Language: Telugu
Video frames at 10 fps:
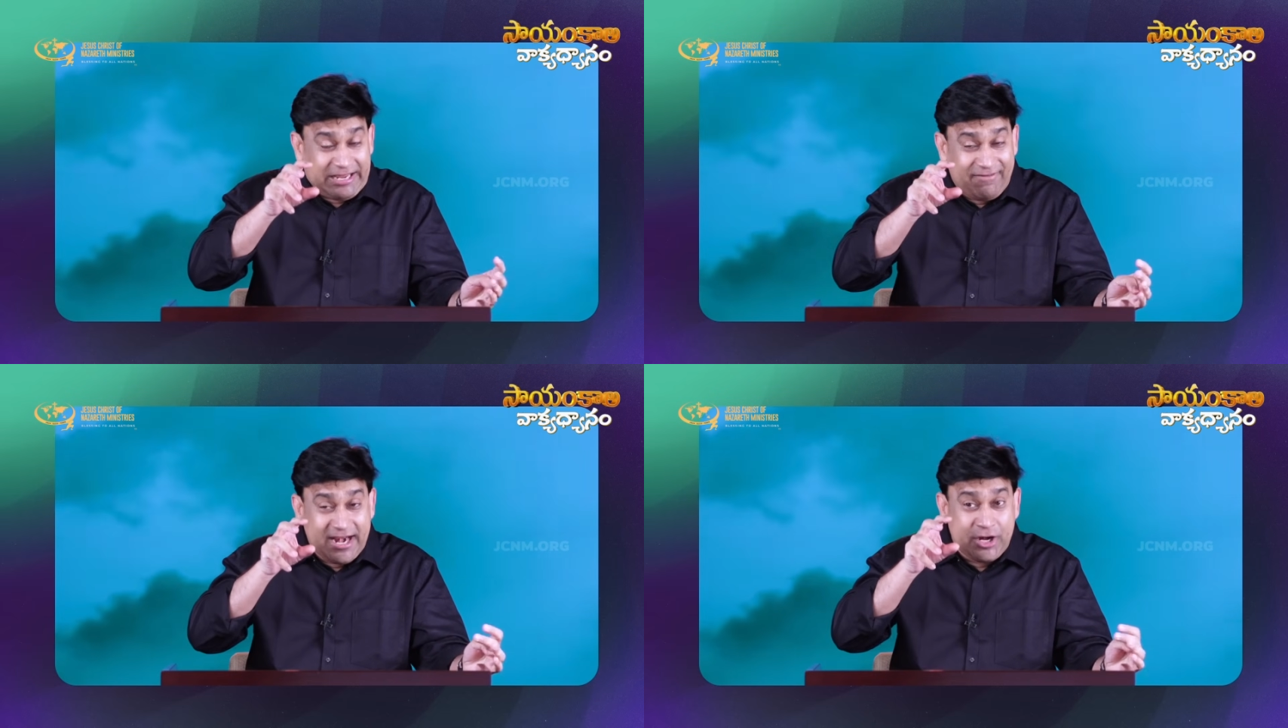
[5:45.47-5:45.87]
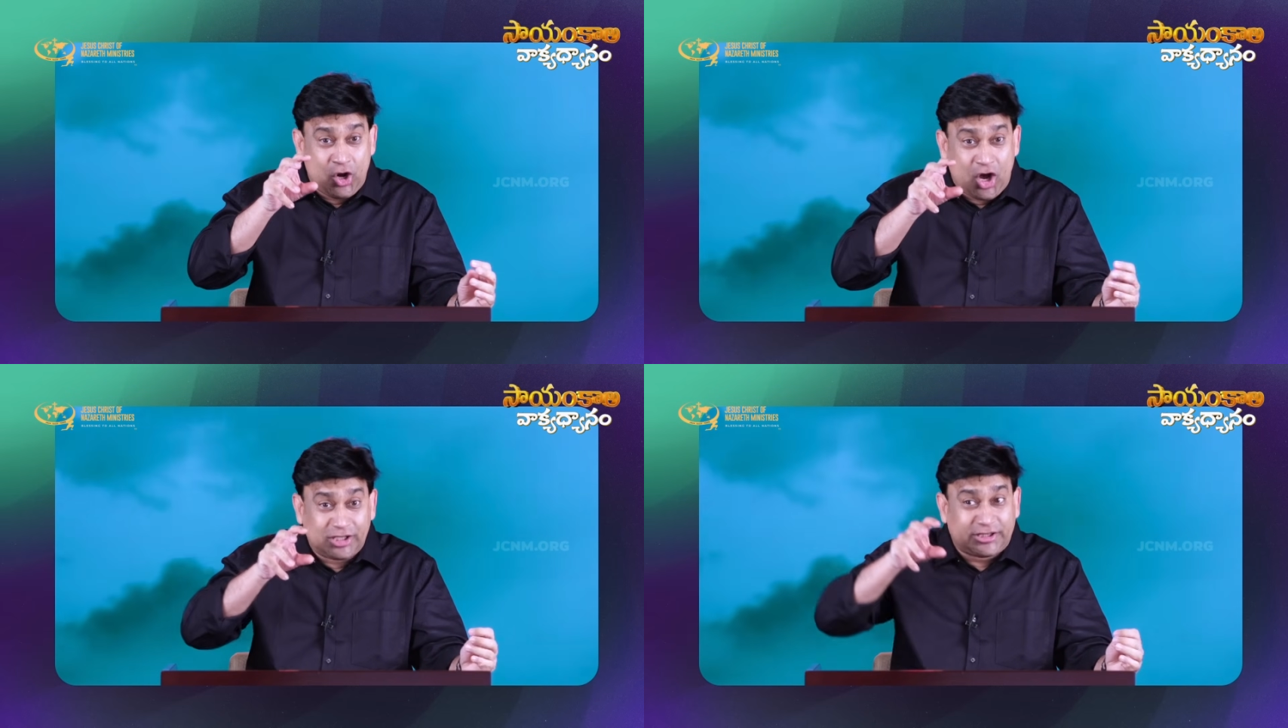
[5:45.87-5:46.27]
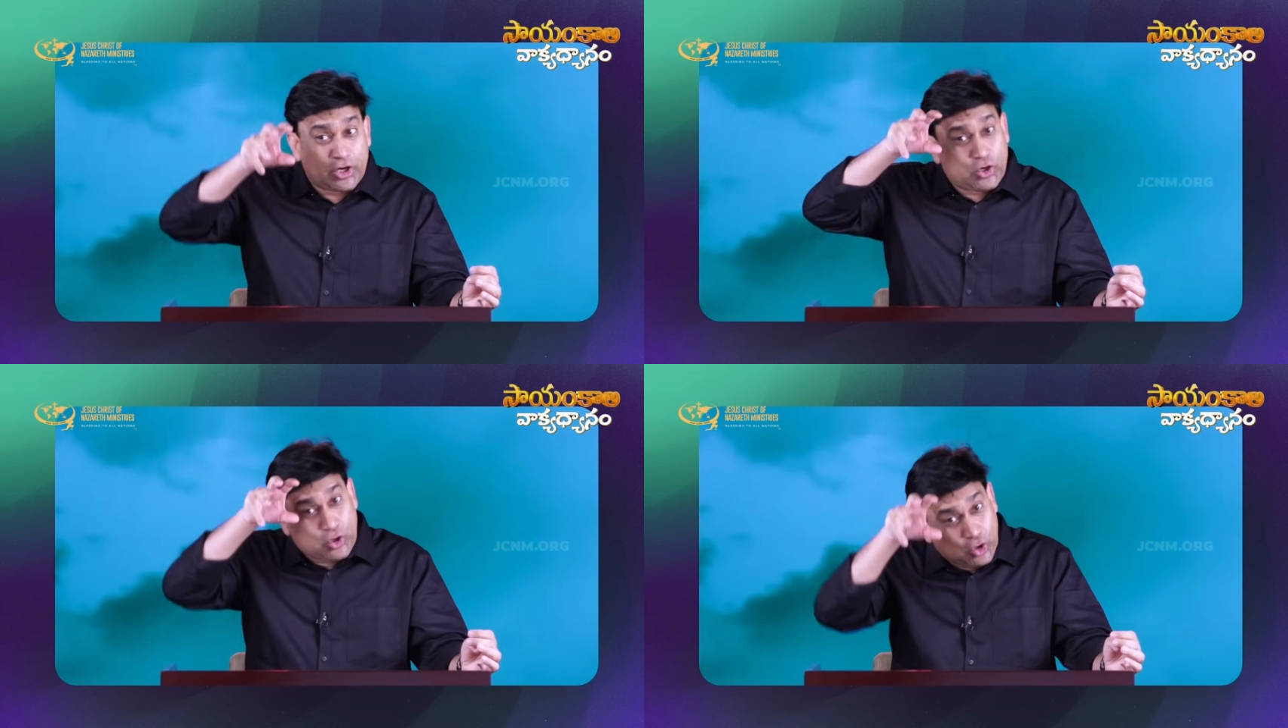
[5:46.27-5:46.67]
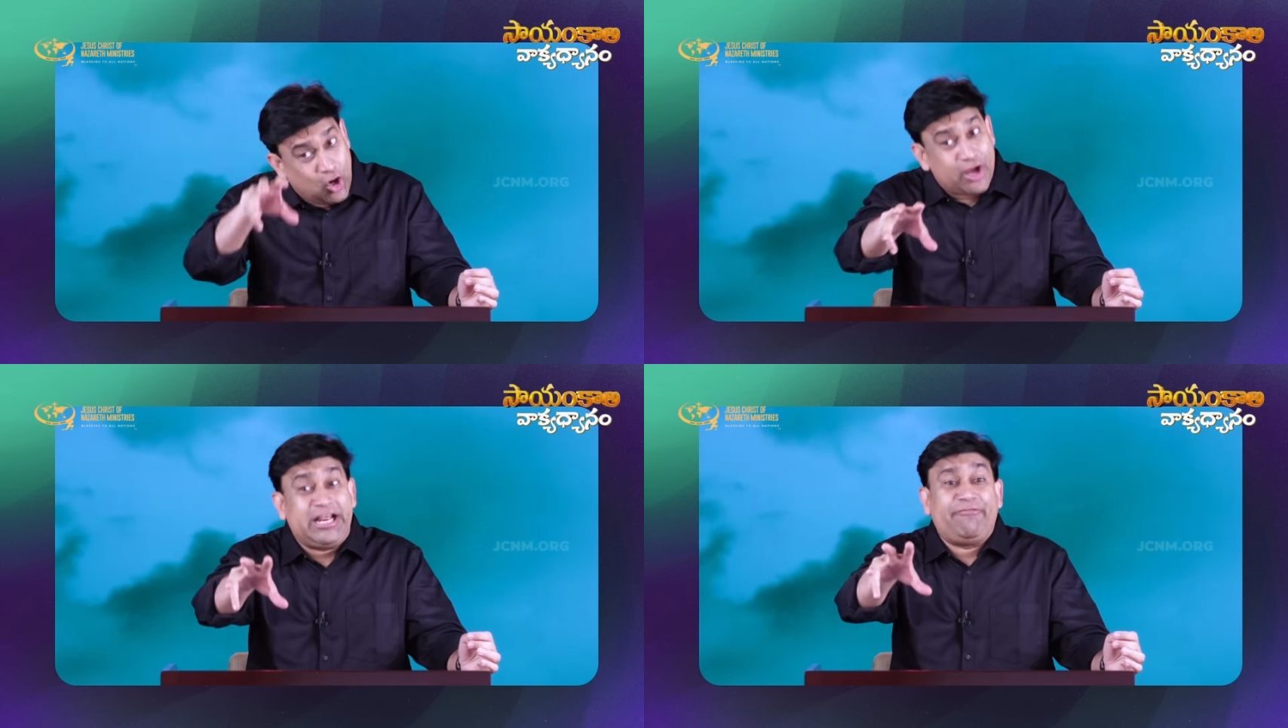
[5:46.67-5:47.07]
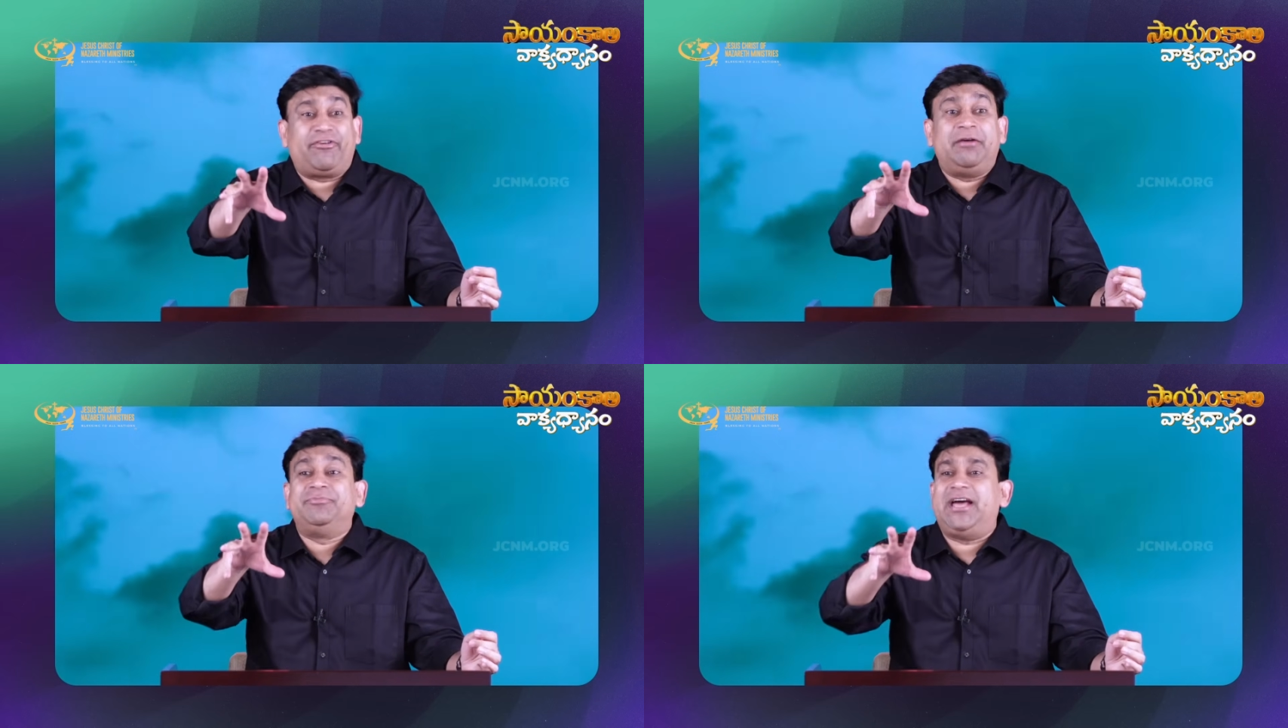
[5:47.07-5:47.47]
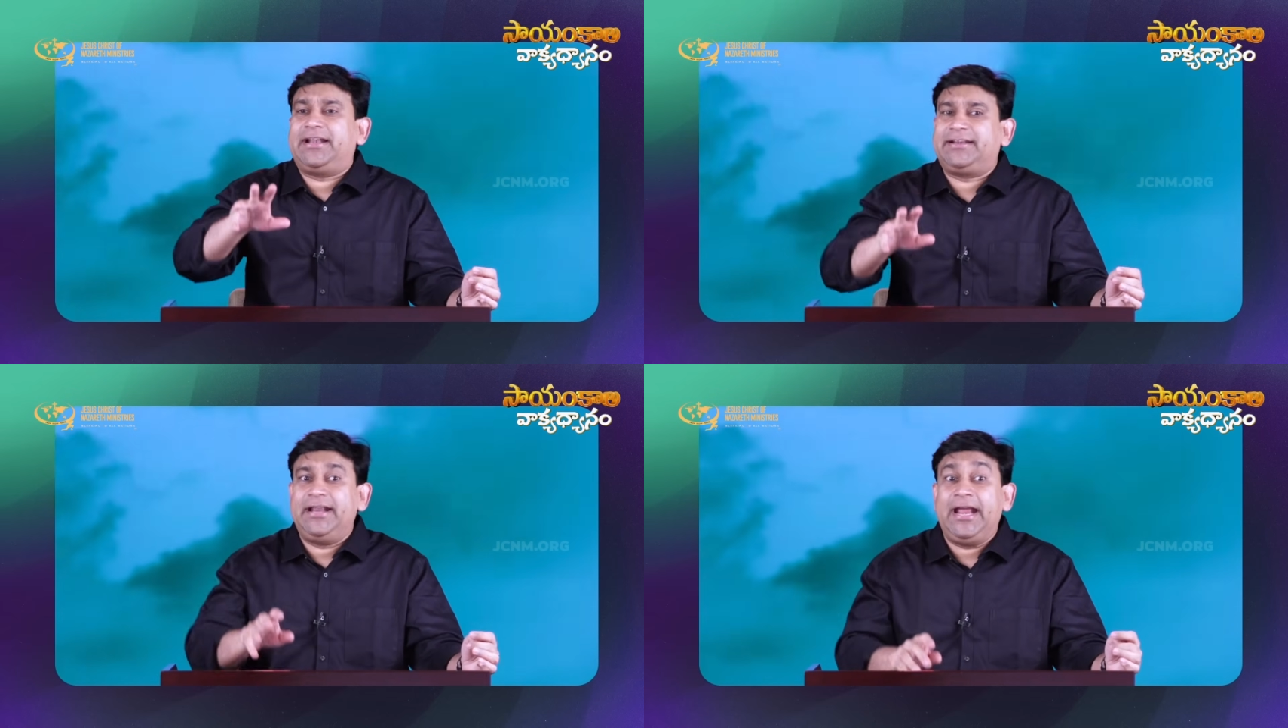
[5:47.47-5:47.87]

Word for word: ఈవెన్ నో ద గ్లోరీ ఫ్రమ్ దట్